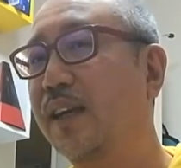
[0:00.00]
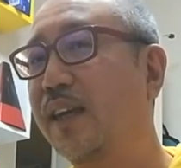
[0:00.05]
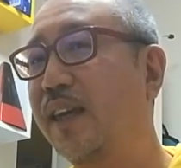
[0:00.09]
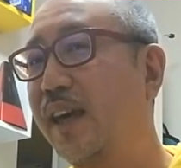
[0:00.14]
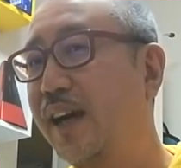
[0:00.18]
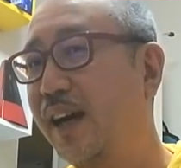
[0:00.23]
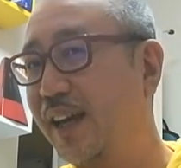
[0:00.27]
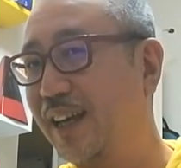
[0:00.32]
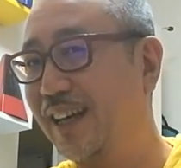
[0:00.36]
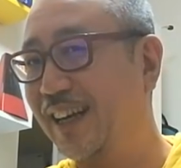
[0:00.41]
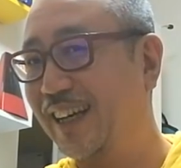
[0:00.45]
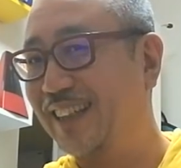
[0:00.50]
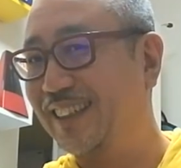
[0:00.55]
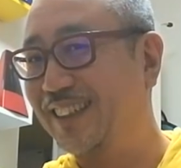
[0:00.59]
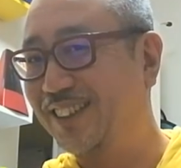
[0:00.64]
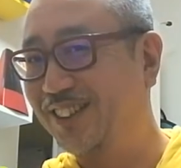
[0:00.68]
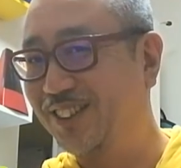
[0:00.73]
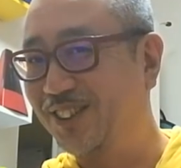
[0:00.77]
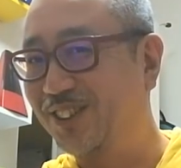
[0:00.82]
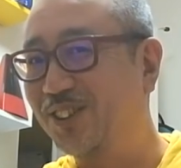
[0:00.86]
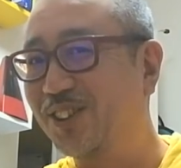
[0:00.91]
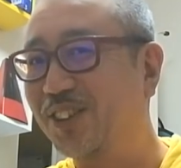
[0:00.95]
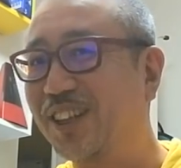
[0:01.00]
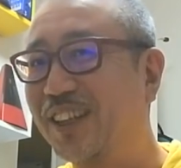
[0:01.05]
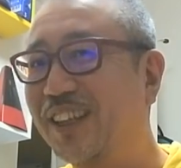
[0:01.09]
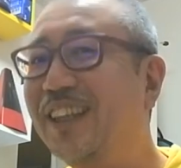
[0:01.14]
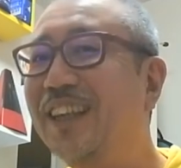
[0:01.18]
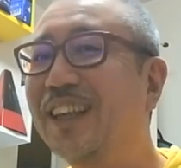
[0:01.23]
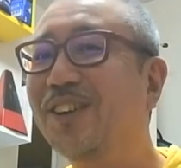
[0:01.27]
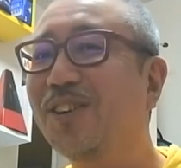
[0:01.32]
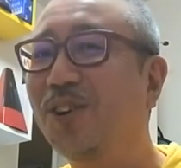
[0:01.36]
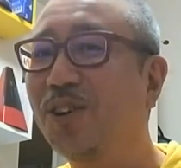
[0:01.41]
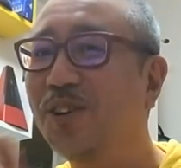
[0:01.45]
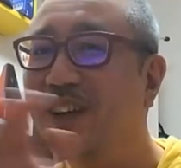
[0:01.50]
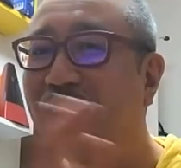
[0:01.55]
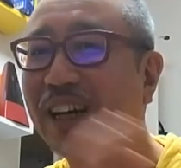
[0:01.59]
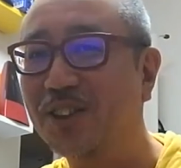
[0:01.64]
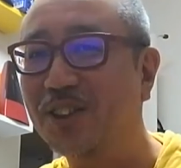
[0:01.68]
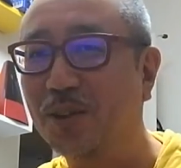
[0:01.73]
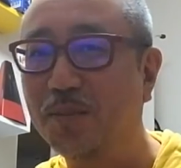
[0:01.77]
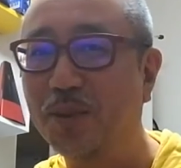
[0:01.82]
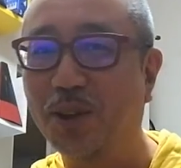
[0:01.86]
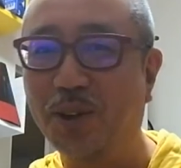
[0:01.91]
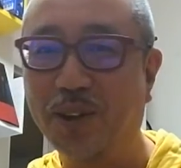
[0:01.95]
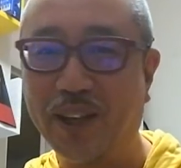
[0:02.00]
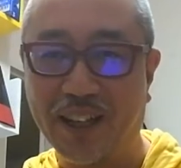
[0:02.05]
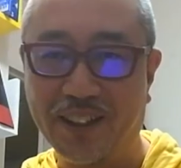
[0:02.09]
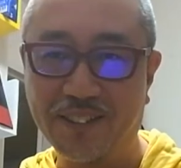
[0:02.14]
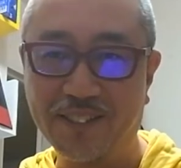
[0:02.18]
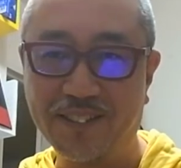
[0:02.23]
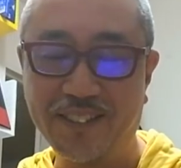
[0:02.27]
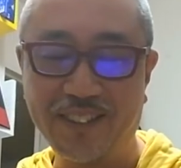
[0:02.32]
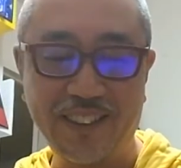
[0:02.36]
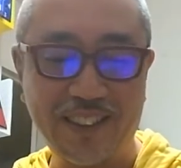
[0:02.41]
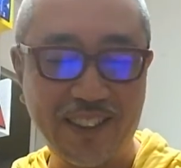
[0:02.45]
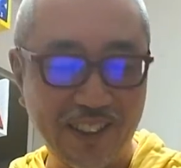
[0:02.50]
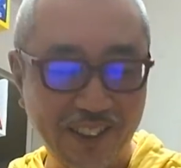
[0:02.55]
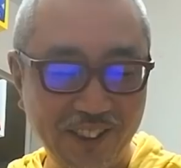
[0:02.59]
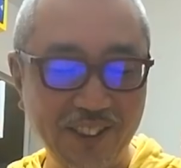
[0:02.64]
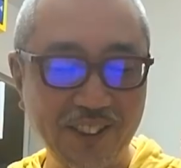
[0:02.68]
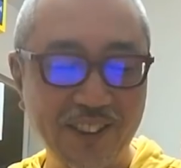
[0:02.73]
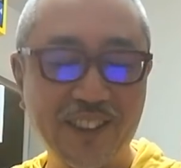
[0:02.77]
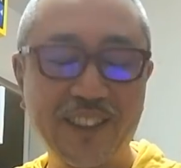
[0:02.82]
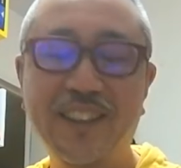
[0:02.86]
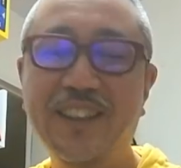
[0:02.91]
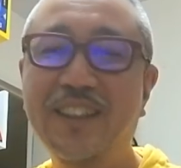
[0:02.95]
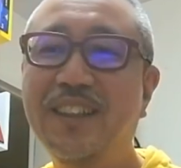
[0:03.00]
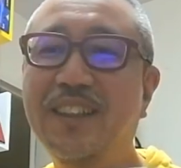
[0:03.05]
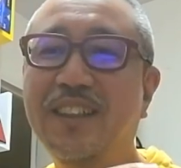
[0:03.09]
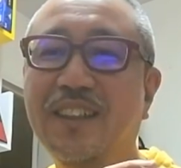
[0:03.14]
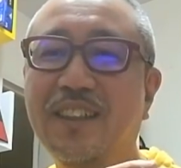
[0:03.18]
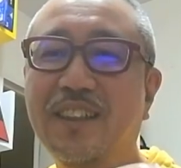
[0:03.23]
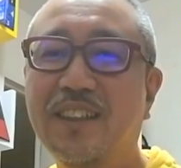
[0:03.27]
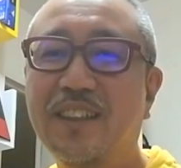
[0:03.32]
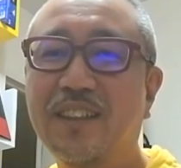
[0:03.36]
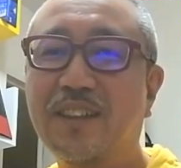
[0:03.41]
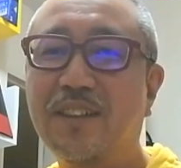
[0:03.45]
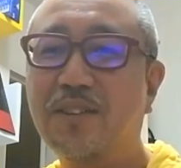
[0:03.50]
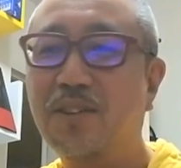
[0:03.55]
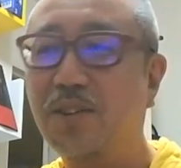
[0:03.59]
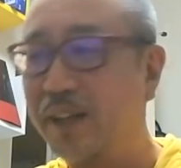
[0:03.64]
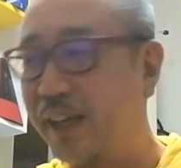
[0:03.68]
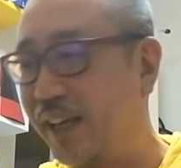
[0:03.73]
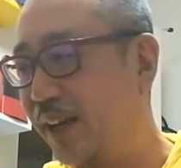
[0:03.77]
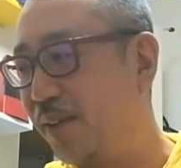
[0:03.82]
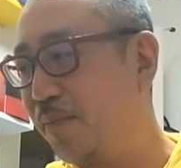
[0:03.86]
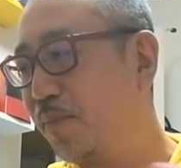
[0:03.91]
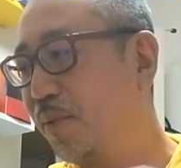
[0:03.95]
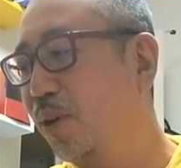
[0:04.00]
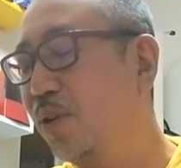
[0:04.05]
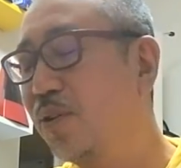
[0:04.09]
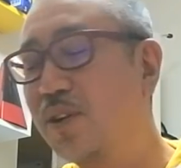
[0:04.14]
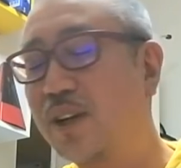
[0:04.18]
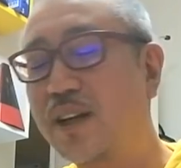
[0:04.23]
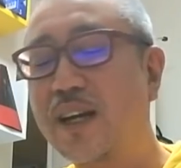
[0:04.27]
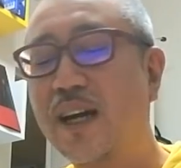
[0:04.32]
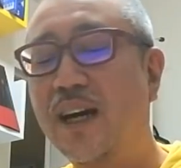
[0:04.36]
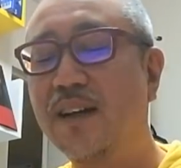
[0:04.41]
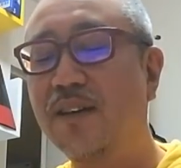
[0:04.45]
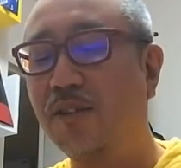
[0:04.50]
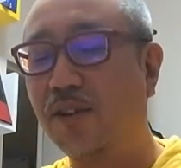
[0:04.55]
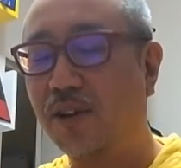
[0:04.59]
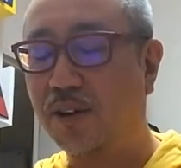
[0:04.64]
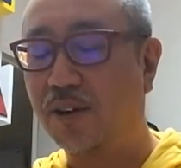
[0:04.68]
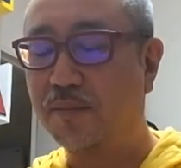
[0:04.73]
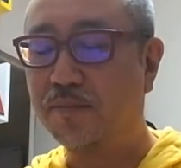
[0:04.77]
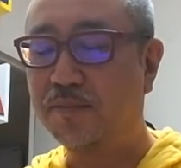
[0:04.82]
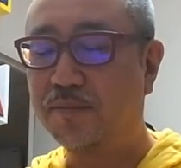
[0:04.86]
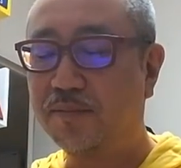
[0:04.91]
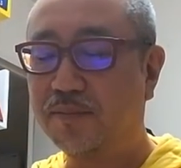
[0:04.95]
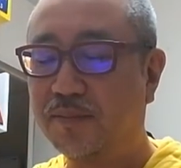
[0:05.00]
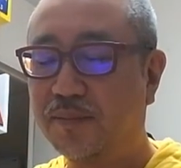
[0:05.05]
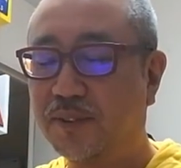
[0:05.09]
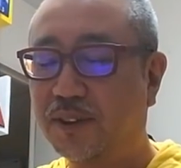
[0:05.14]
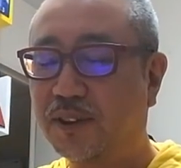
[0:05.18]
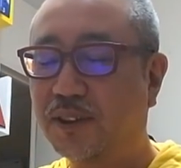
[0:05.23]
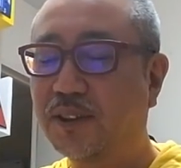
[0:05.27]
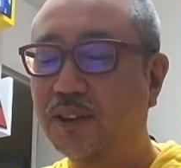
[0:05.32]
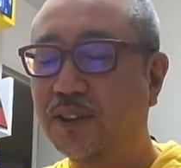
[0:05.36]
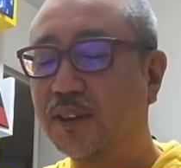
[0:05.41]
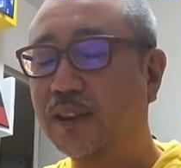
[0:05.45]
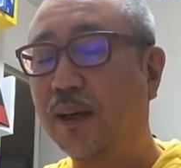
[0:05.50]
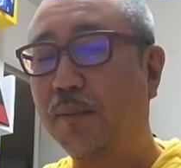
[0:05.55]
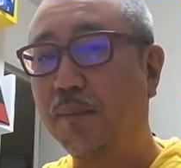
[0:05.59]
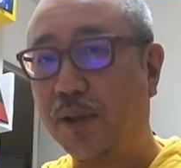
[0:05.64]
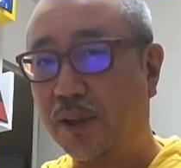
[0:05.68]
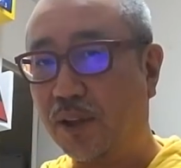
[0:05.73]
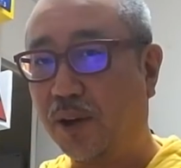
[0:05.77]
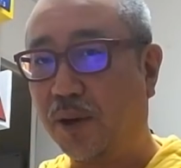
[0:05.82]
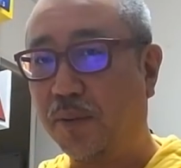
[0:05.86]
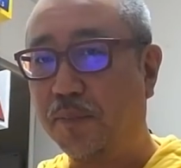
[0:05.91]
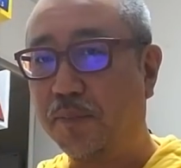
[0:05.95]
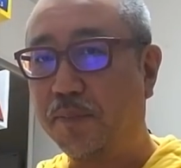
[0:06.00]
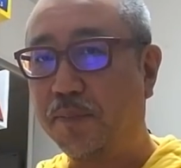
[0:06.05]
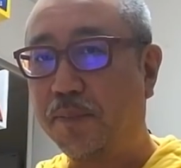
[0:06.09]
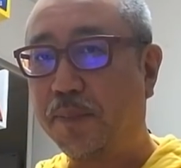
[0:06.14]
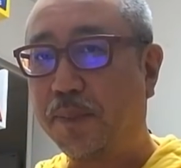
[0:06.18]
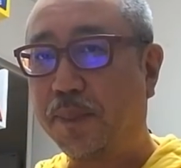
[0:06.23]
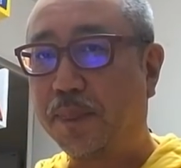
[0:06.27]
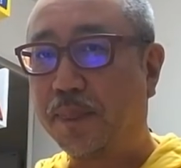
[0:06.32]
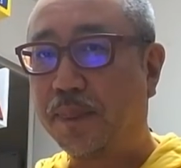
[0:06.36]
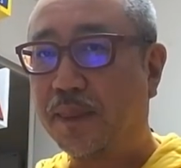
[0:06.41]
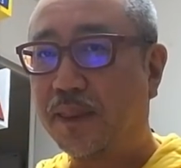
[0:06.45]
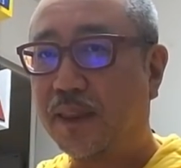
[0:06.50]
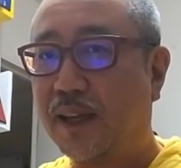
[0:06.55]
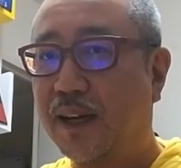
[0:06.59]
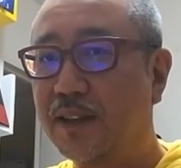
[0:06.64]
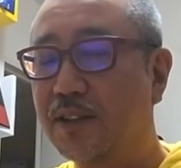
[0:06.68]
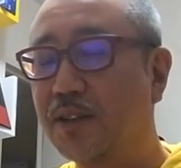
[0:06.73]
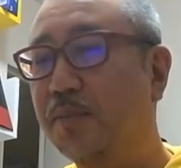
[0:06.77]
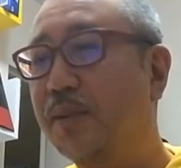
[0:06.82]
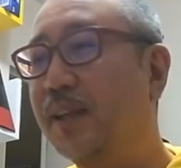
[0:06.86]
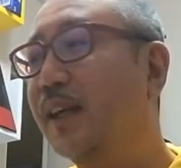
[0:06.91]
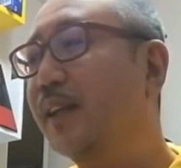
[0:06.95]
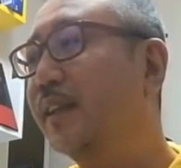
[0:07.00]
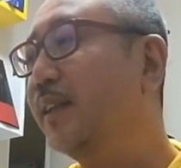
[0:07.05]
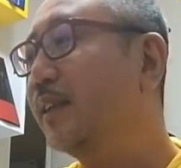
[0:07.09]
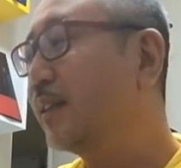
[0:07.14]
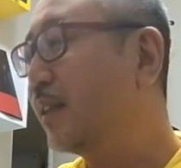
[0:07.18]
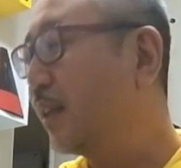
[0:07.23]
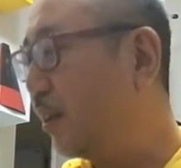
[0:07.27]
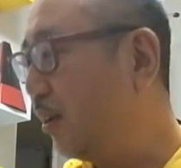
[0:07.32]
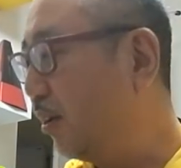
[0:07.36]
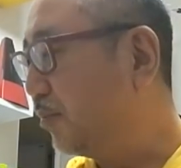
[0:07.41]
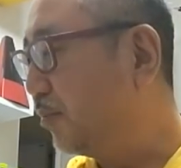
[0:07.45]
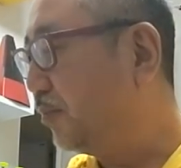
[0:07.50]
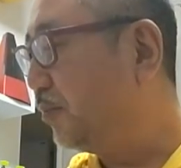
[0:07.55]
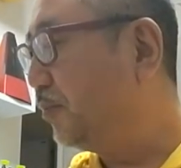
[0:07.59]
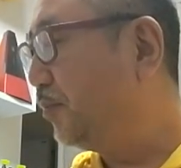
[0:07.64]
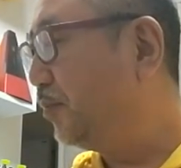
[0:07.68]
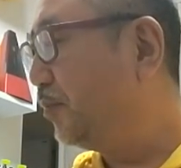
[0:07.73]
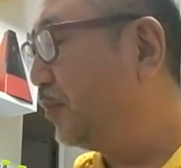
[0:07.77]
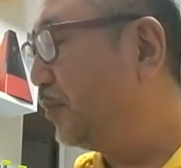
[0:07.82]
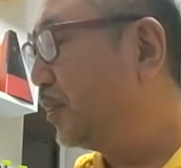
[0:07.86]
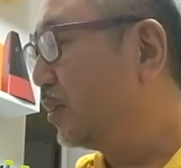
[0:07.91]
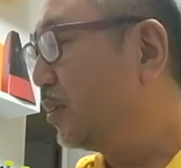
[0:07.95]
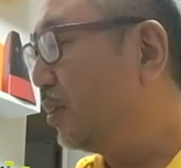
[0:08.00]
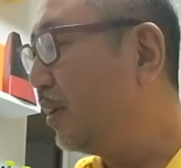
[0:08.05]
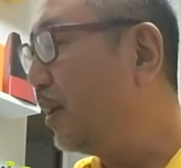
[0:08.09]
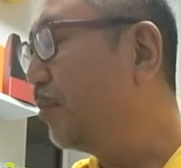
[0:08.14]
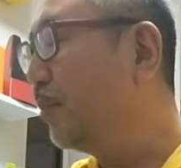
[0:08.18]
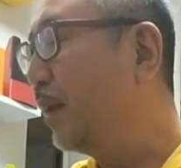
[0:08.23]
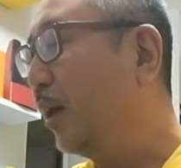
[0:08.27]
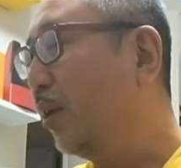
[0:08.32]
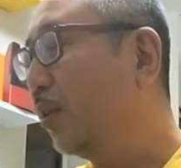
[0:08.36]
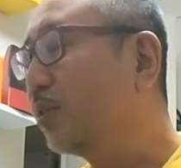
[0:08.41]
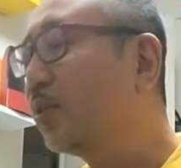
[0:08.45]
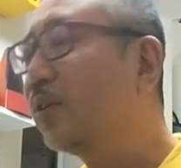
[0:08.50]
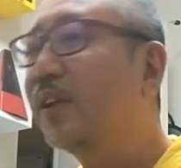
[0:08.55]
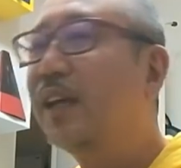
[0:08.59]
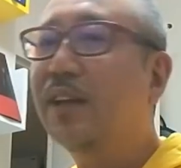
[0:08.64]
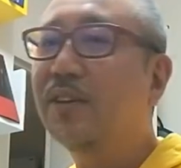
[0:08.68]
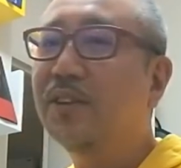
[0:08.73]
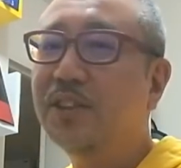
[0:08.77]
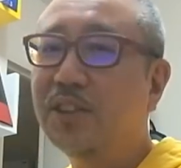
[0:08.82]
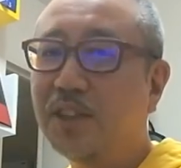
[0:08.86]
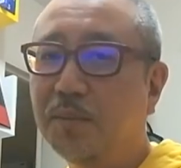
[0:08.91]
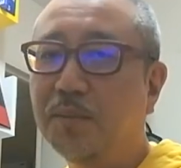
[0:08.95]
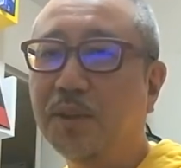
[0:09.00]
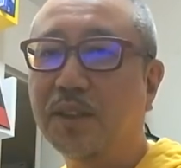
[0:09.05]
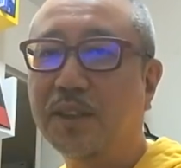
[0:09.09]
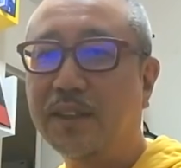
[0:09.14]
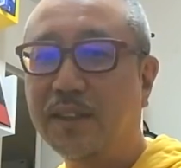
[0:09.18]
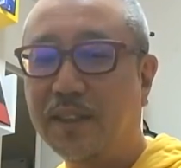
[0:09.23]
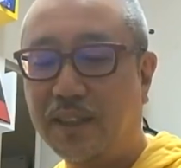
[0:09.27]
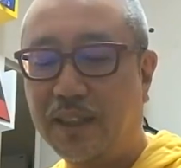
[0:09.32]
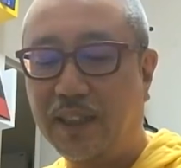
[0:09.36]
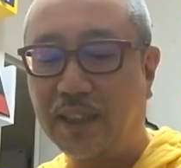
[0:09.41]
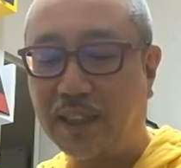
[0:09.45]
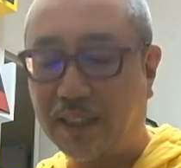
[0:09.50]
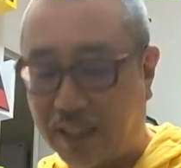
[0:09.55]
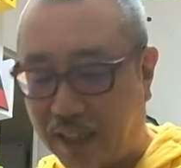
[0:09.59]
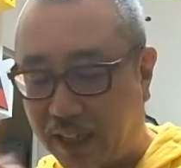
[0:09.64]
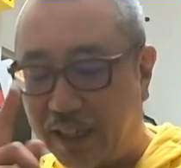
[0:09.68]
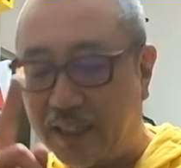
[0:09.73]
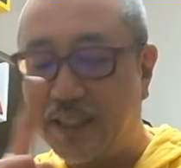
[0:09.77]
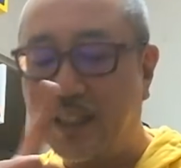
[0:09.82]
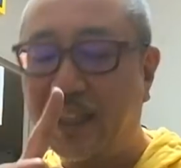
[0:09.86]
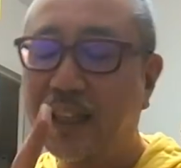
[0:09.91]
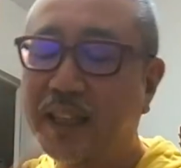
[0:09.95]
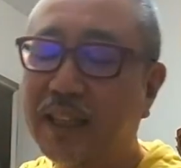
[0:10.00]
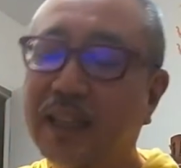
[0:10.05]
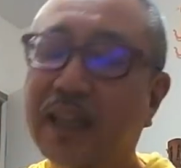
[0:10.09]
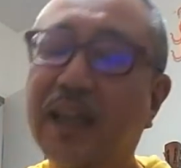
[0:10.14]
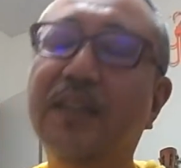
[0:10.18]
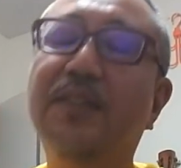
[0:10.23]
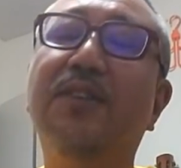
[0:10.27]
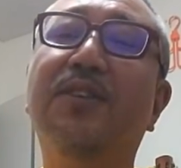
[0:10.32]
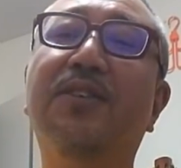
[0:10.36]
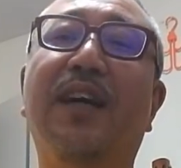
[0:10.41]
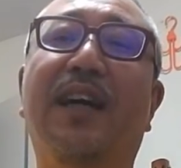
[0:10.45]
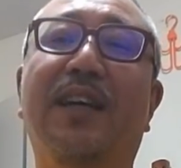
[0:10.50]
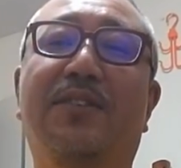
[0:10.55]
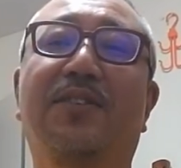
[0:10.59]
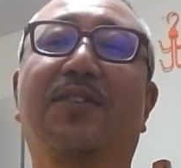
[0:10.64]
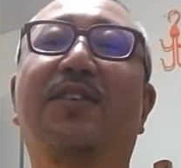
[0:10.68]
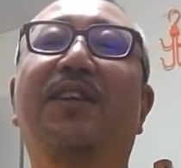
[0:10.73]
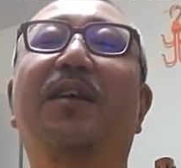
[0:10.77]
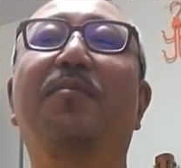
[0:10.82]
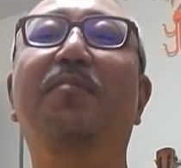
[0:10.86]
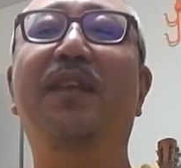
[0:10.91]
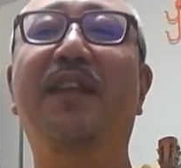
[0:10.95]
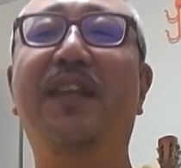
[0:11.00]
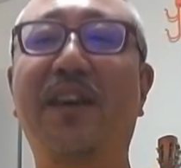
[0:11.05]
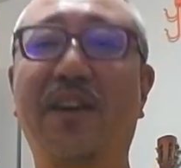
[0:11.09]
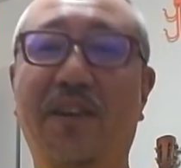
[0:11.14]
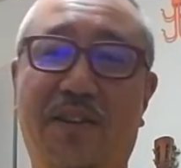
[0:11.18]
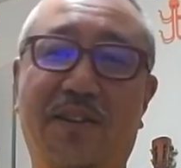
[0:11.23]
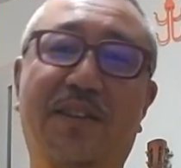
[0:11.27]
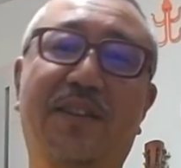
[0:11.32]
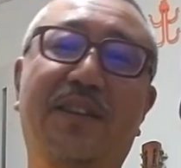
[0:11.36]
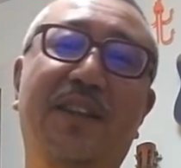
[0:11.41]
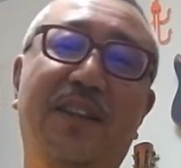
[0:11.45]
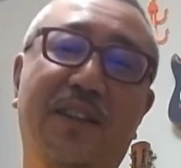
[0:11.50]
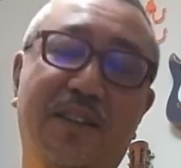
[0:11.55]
気配がするときにこういう遊びをやるっていう、これ、音感を作るための遊びなんですけど、それはまあ大人の人も一回、一回ちょっと遊んでみてよってい